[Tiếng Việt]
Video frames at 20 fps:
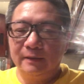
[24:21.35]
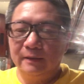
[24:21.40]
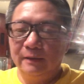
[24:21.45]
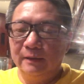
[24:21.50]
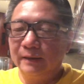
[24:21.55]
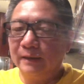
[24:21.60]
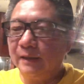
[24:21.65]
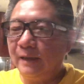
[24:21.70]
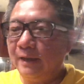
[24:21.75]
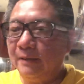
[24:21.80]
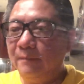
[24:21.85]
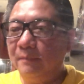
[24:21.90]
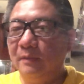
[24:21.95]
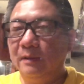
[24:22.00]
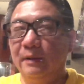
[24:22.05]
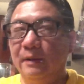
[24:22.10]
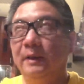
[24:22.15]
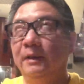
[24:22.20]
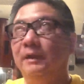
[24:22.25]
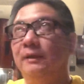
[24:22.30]
còn cái
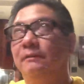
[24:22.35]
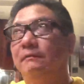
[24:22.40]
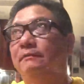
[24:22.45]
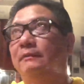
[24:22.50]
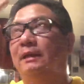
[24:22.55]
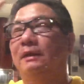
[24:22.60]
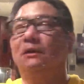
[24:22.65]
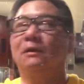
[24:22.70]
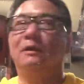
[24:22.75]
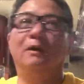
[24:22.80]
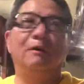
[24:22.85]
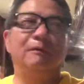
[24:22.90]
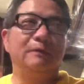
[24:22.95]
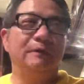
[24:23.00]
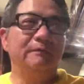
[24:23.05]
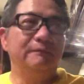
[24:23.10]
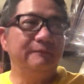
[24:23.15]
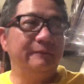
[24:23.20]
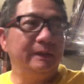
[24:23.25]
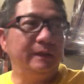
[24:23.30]
mà hình bản đồ
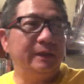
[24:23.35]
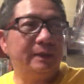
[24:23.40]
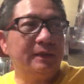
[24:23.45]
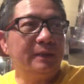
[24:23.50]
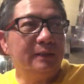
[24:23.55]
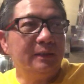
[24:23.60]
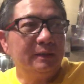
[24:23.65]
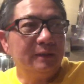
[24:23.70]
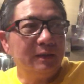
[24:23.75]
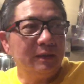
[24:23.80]
nước Việt á